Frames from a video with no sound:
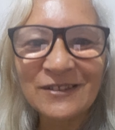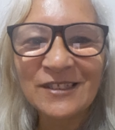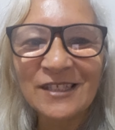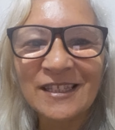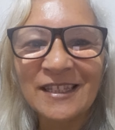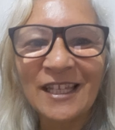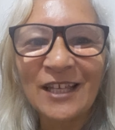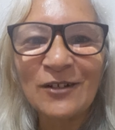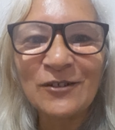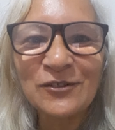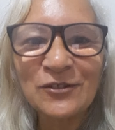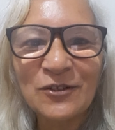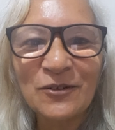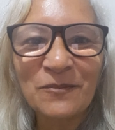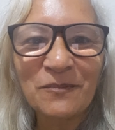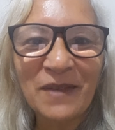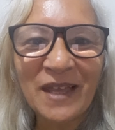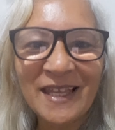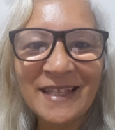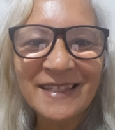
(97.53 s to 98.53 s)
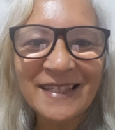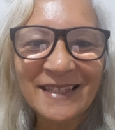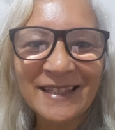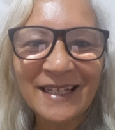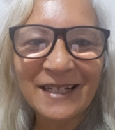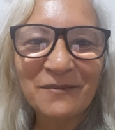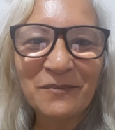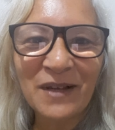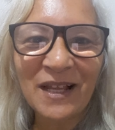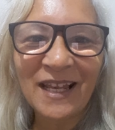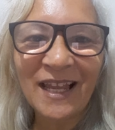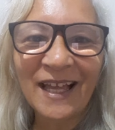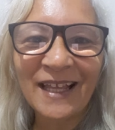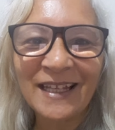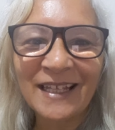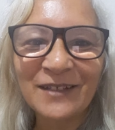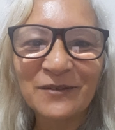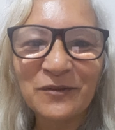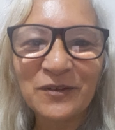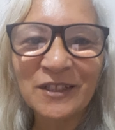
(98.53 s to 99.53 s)
de Deus começa a trabalhar
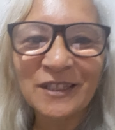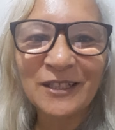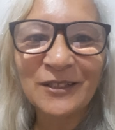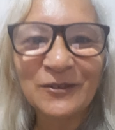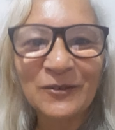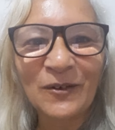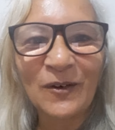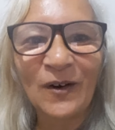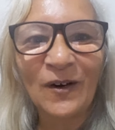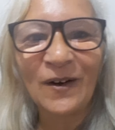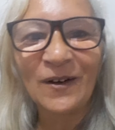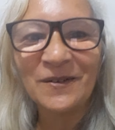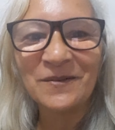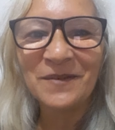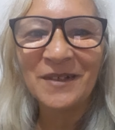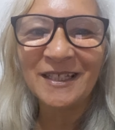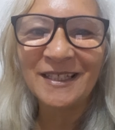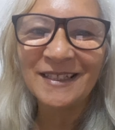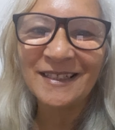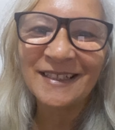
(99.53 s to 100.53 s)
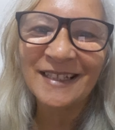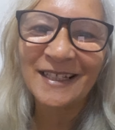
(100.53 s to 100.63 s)
na vida do homem,